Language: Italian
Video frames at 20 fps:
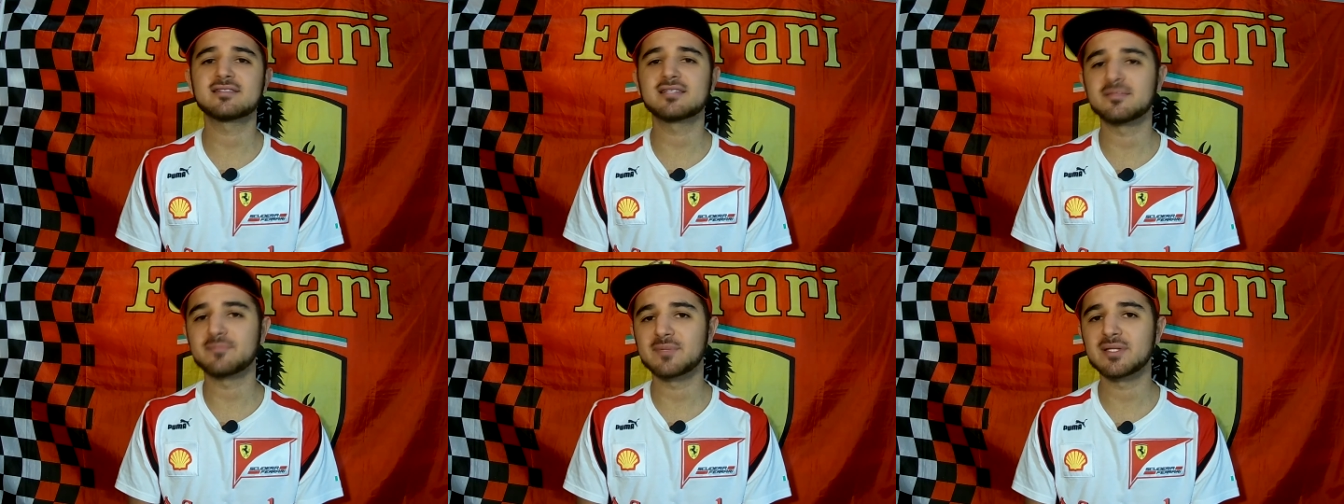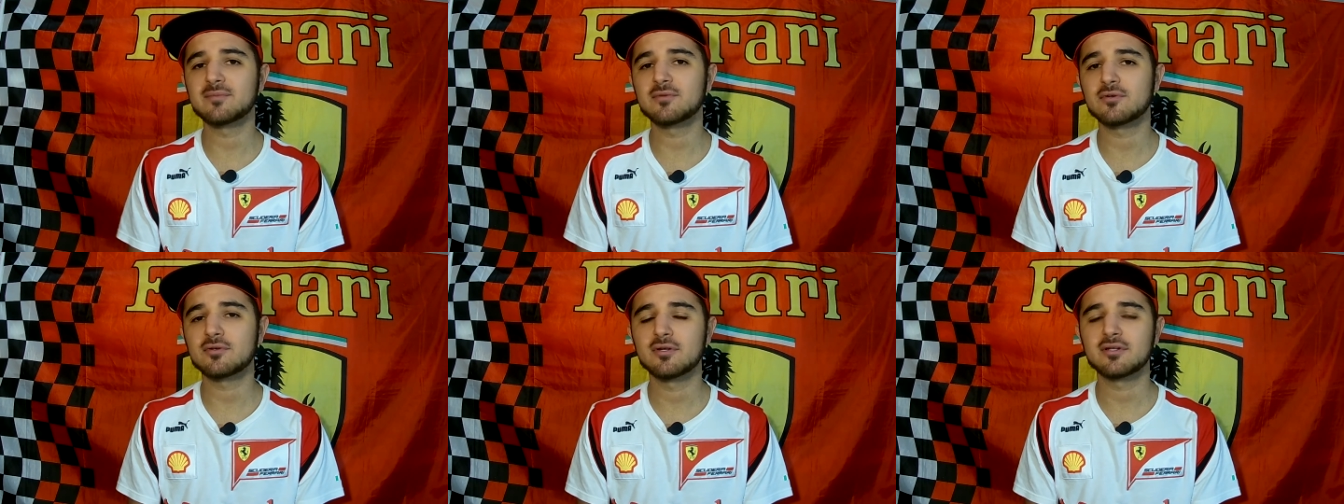anzi il
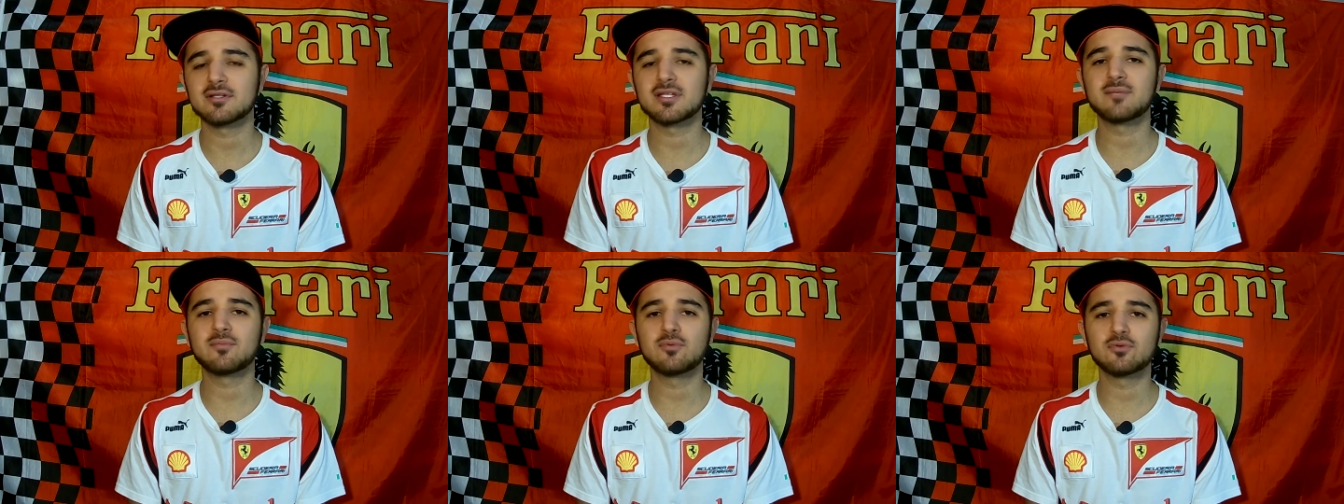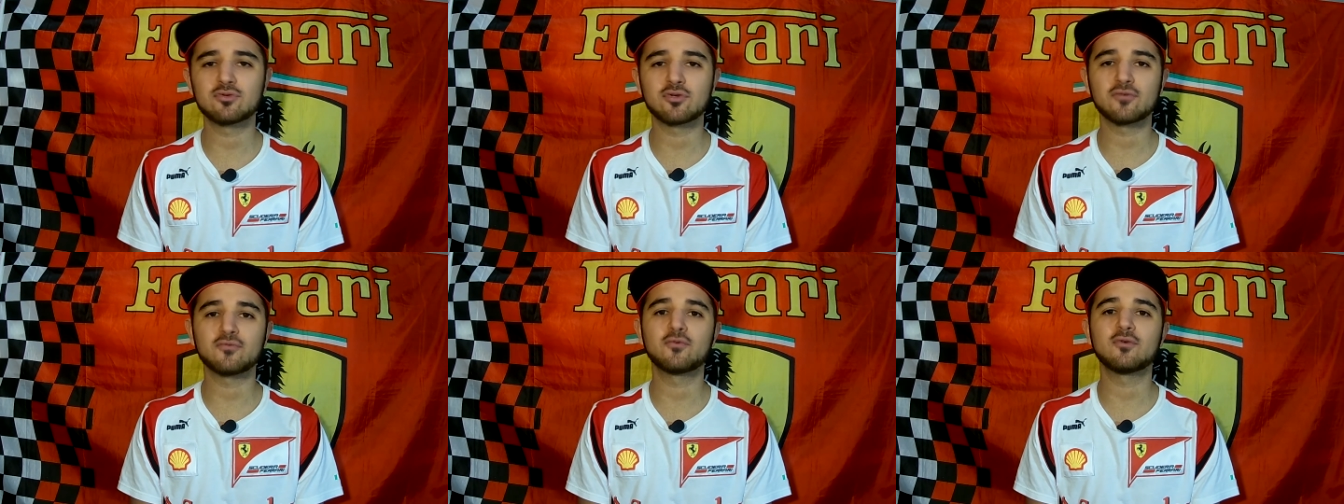primo
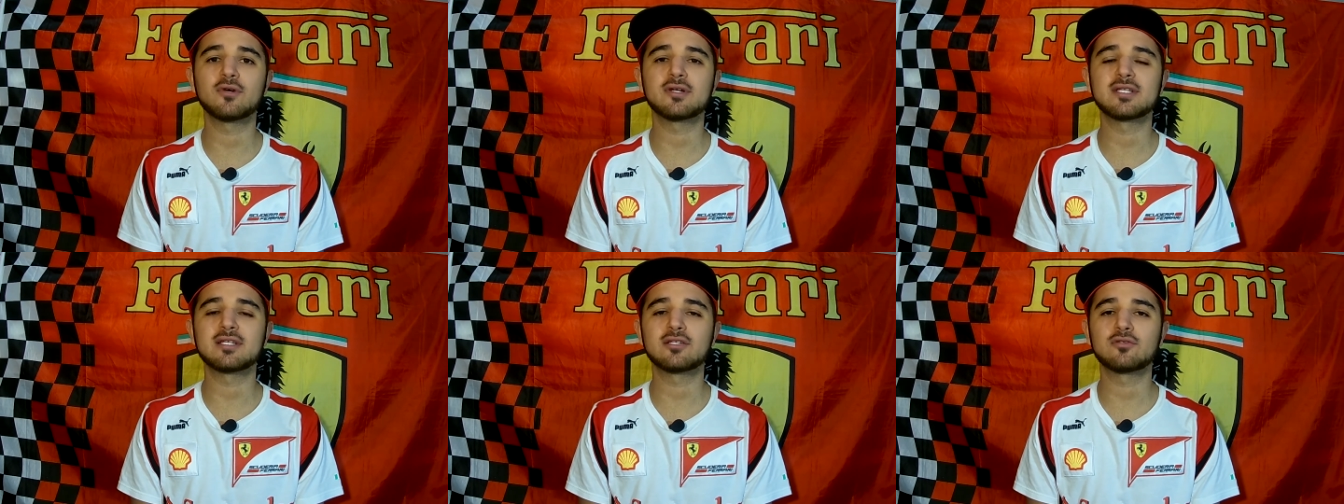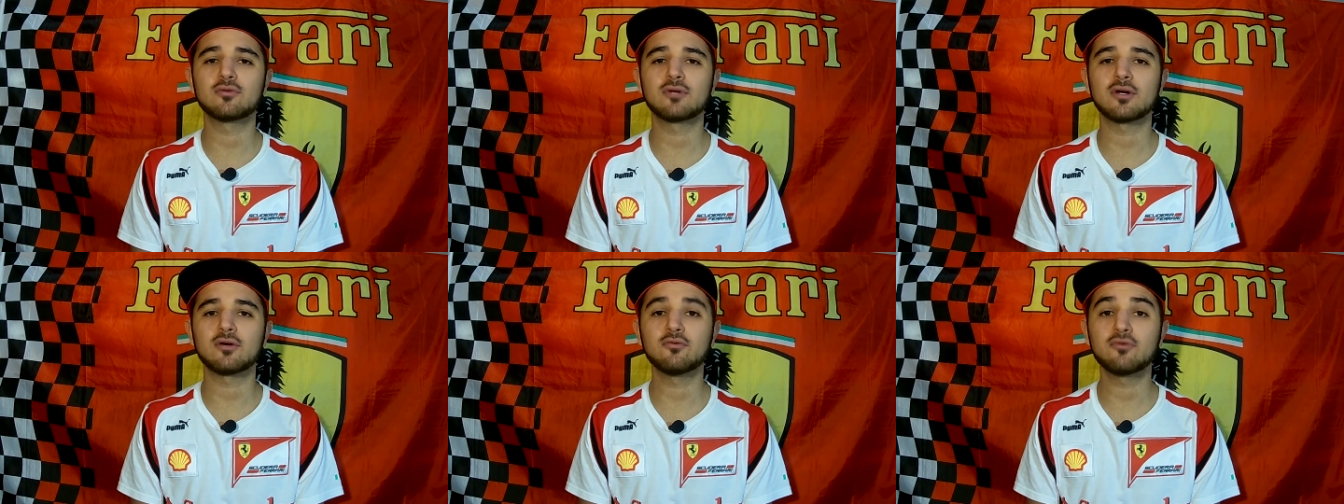debutto fu
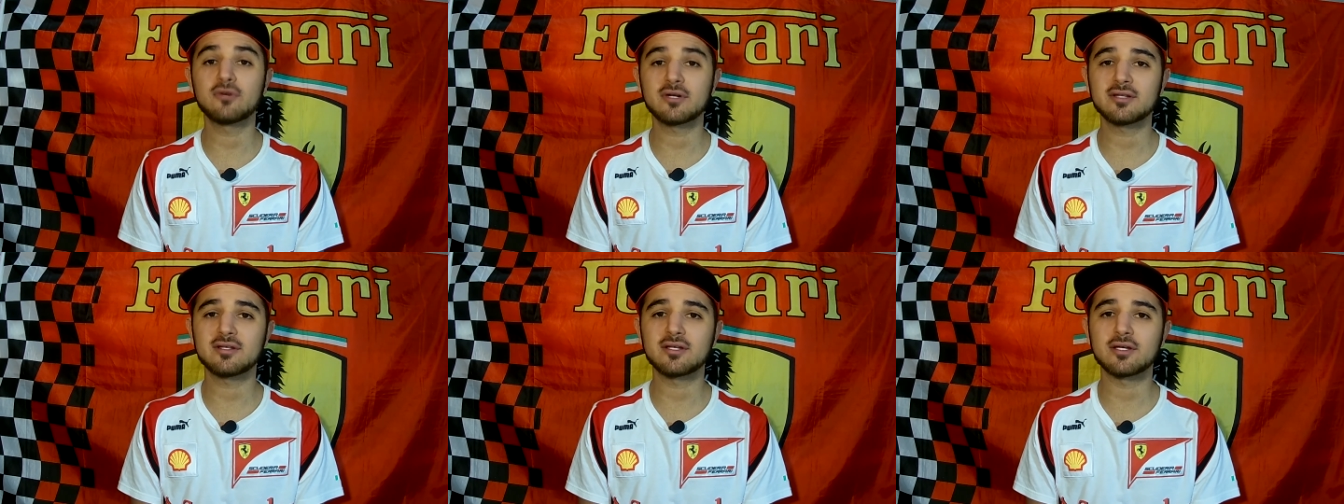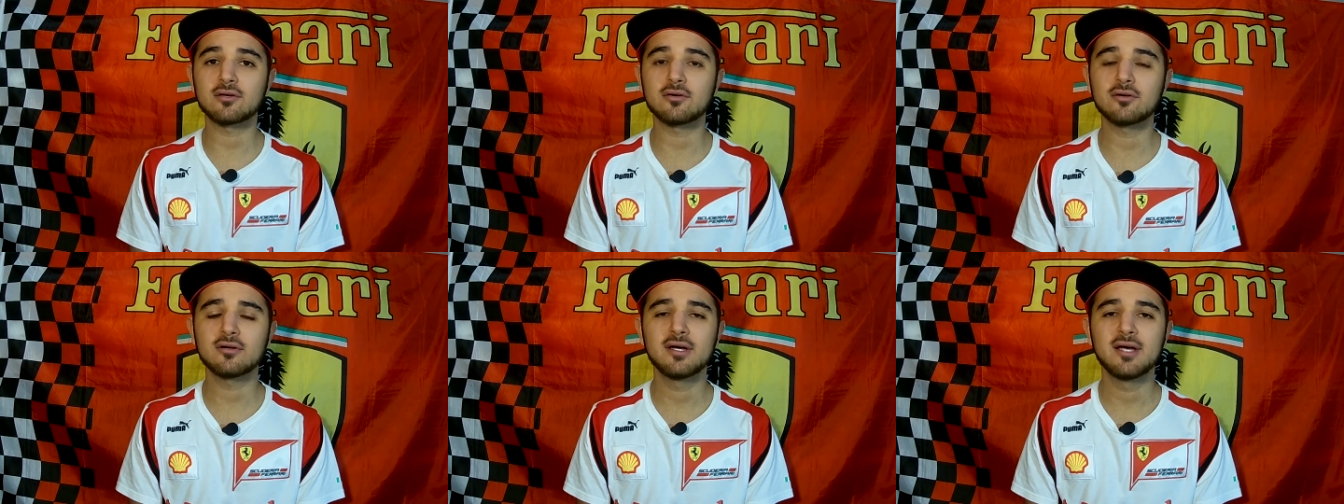addirittura un
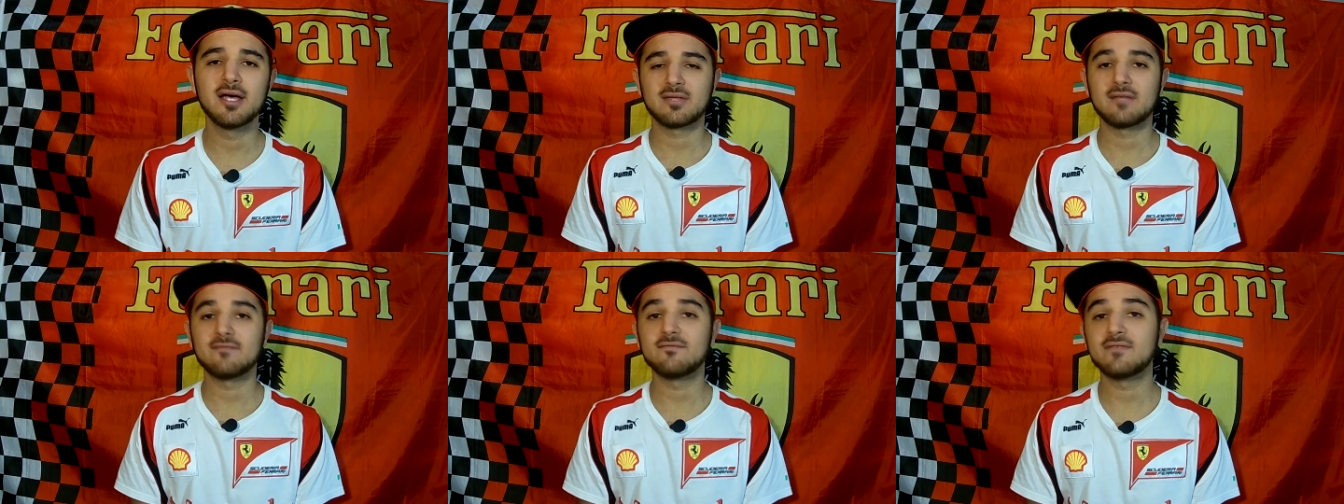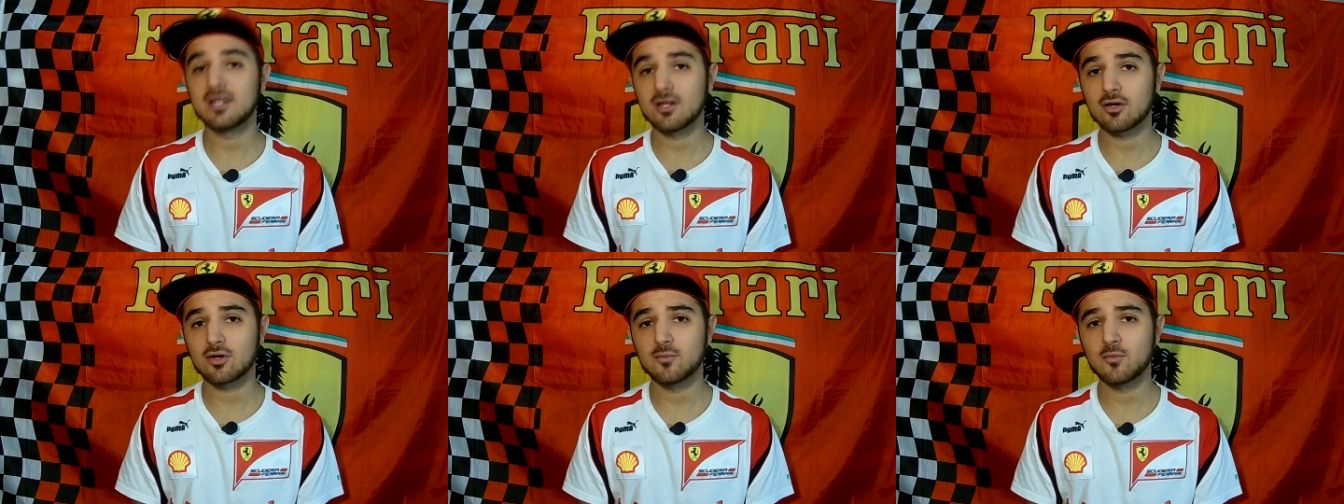ritiro,
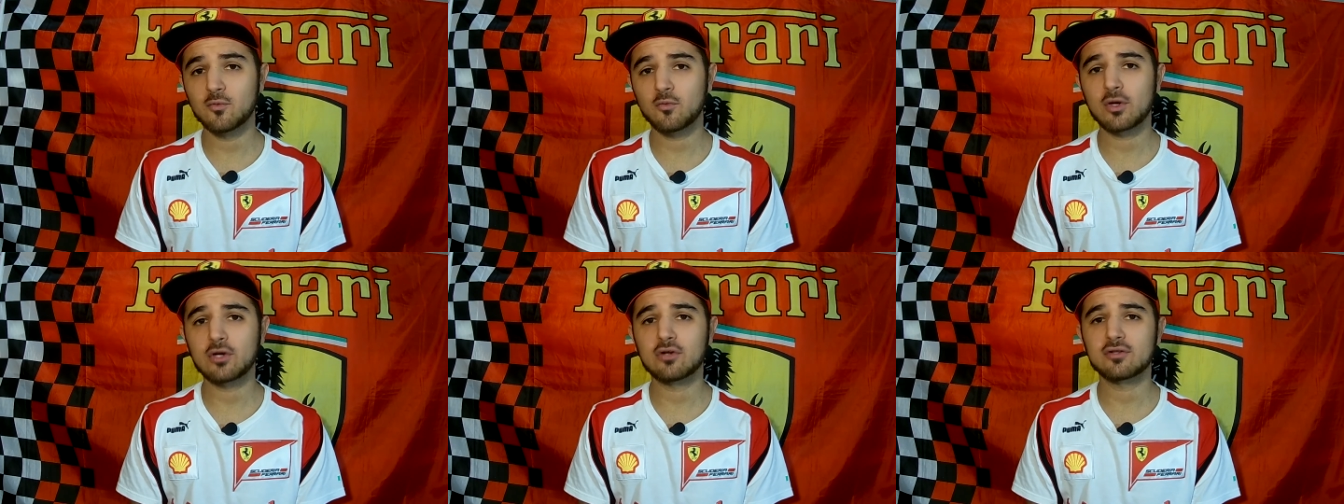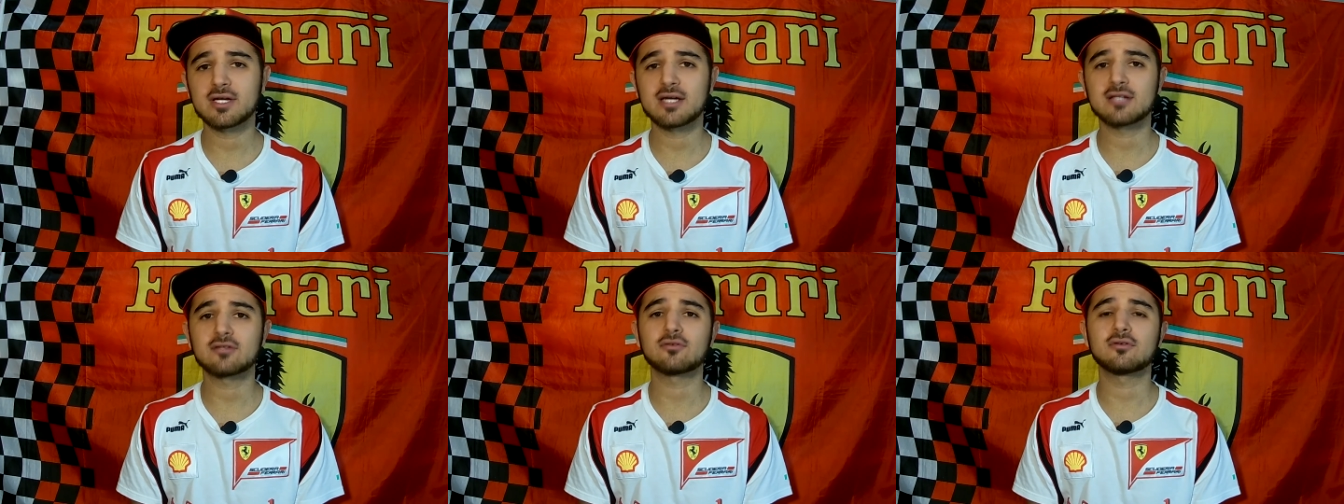viene
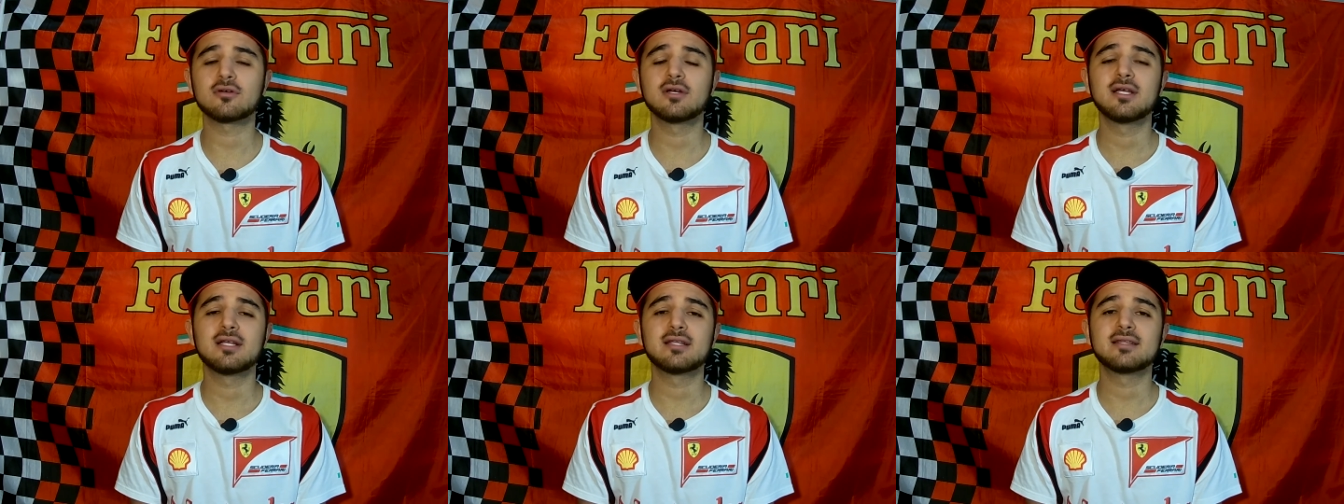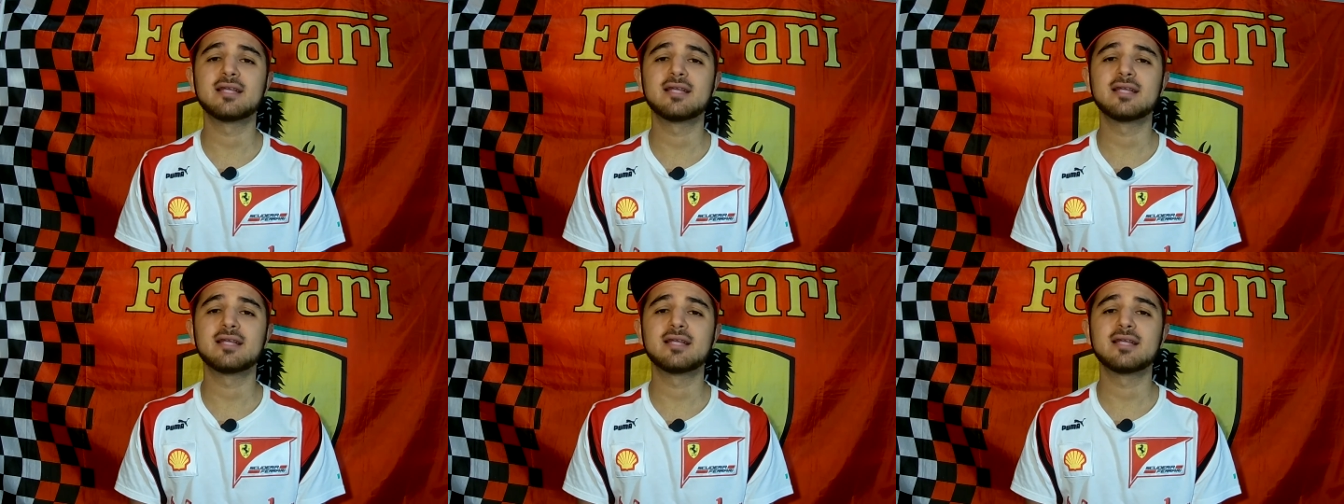comunque notato